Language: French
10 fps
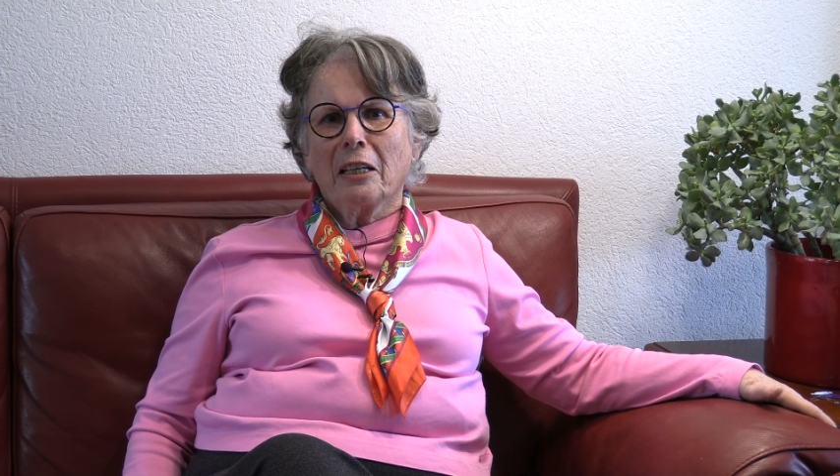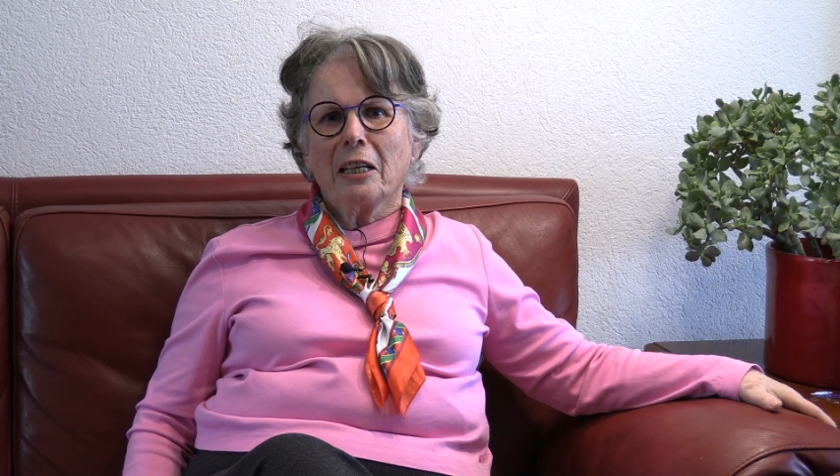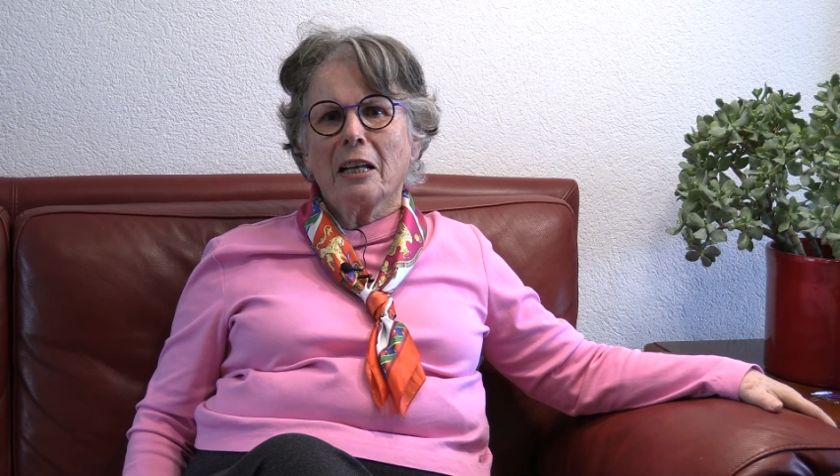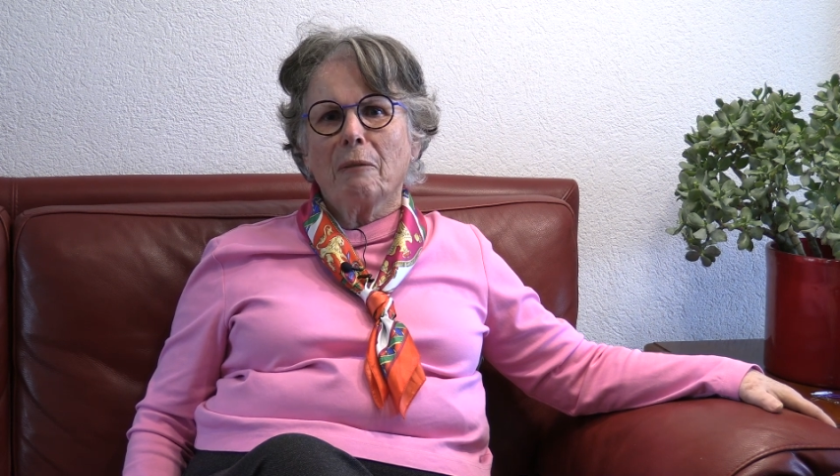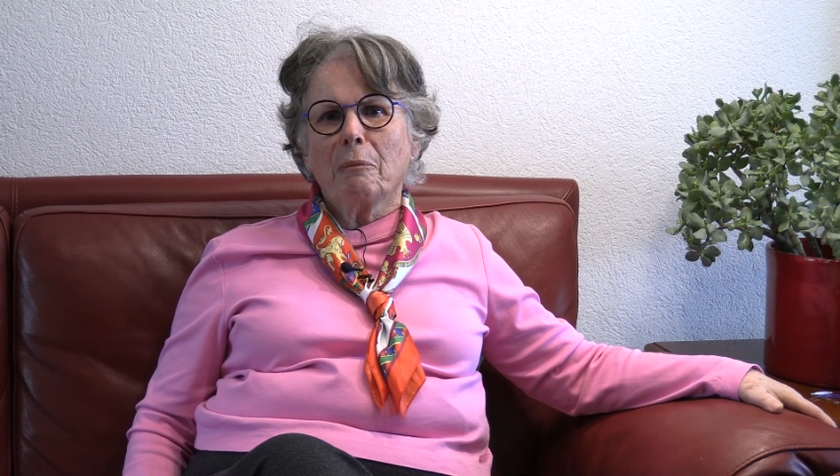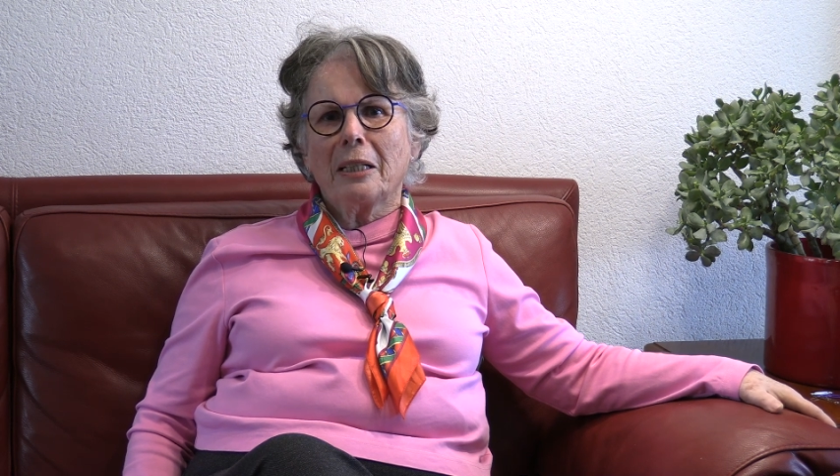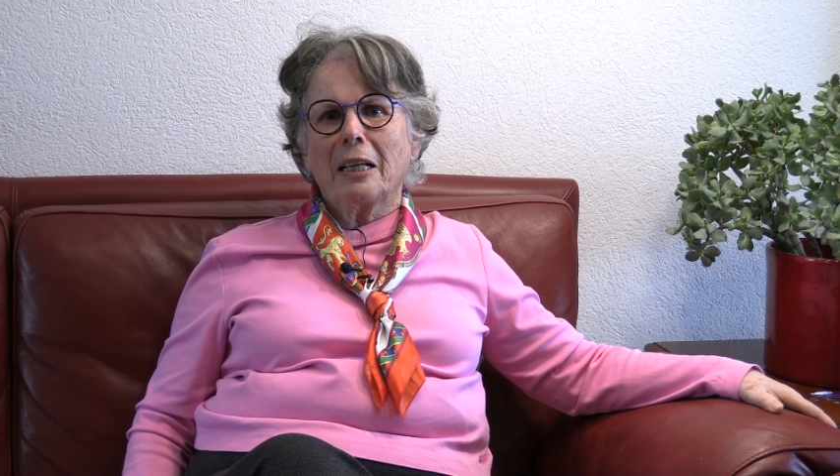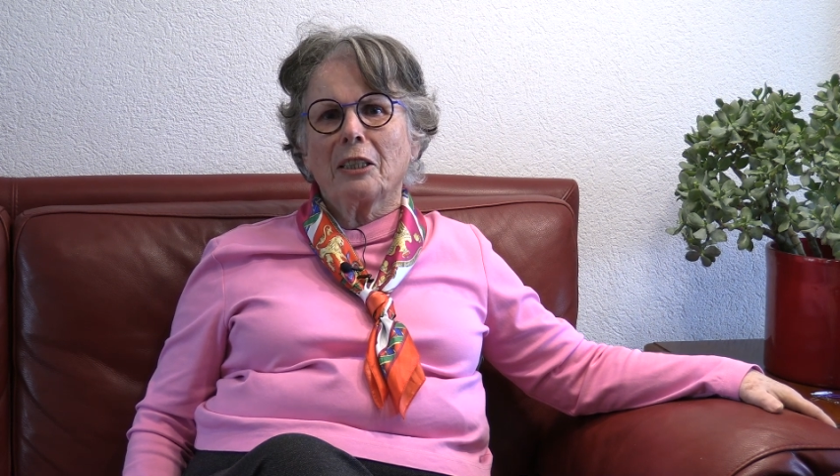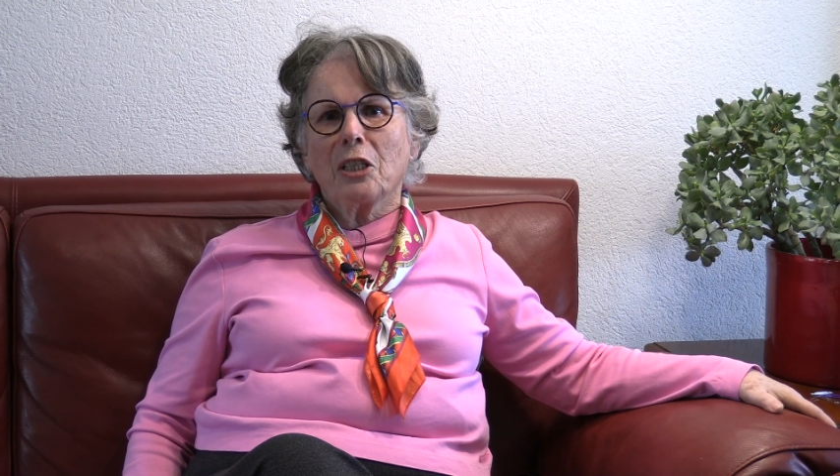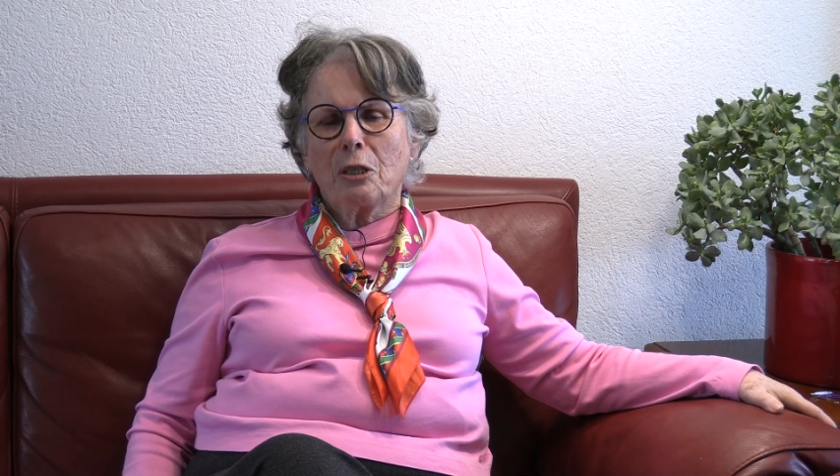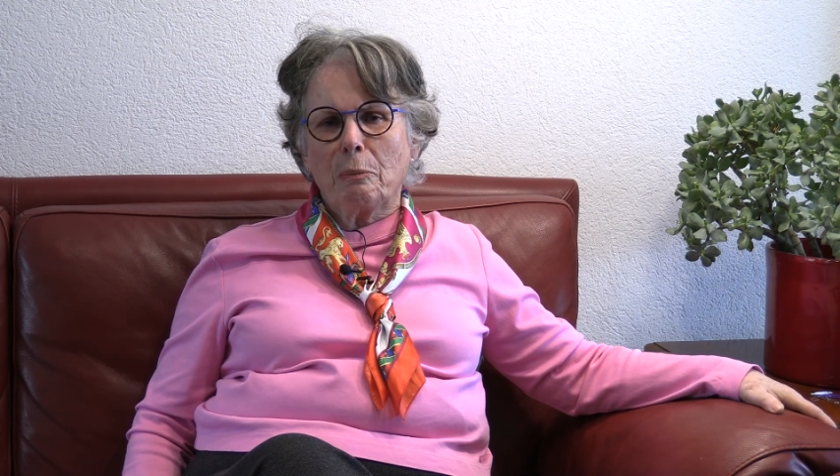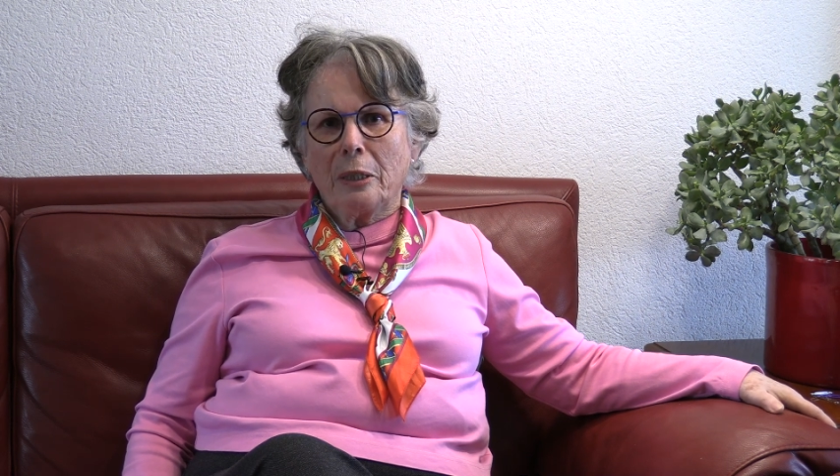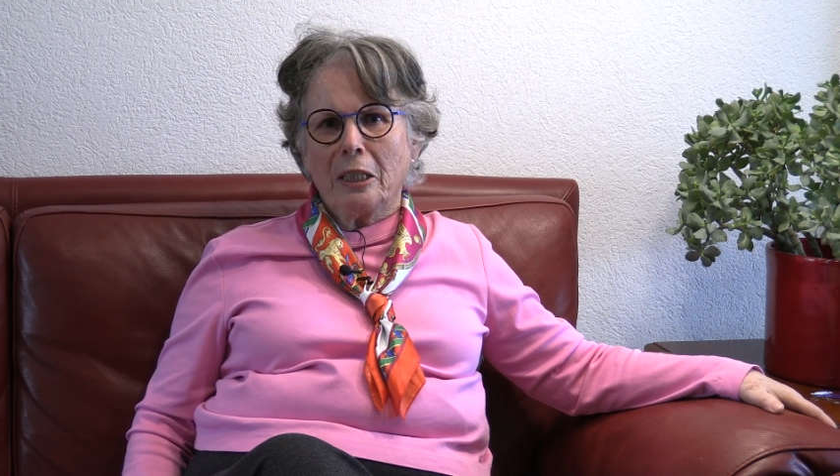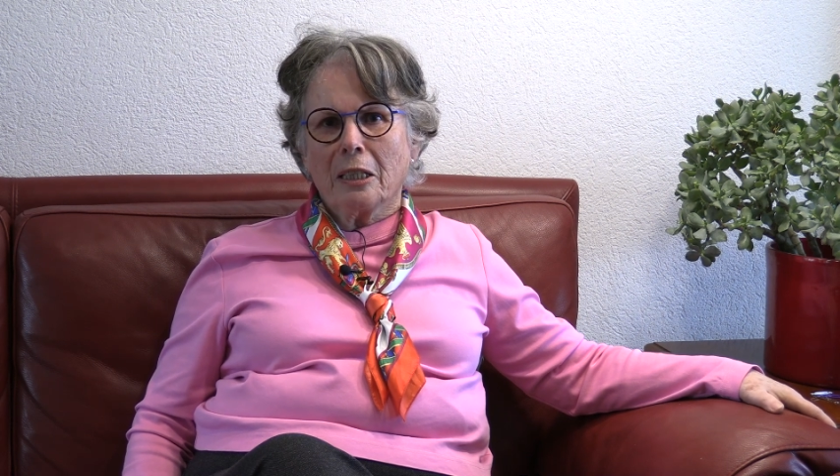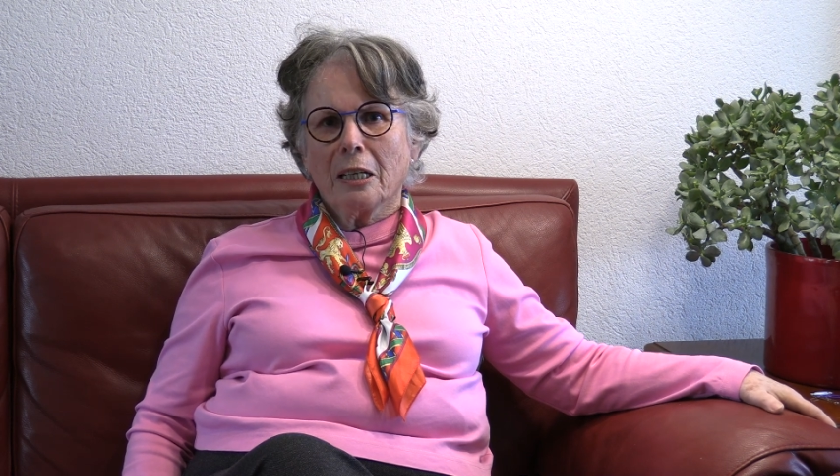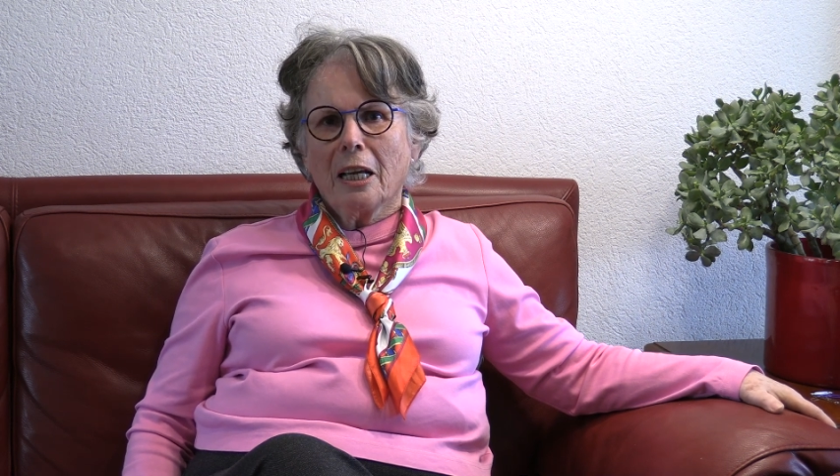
Il a mis de la discipline.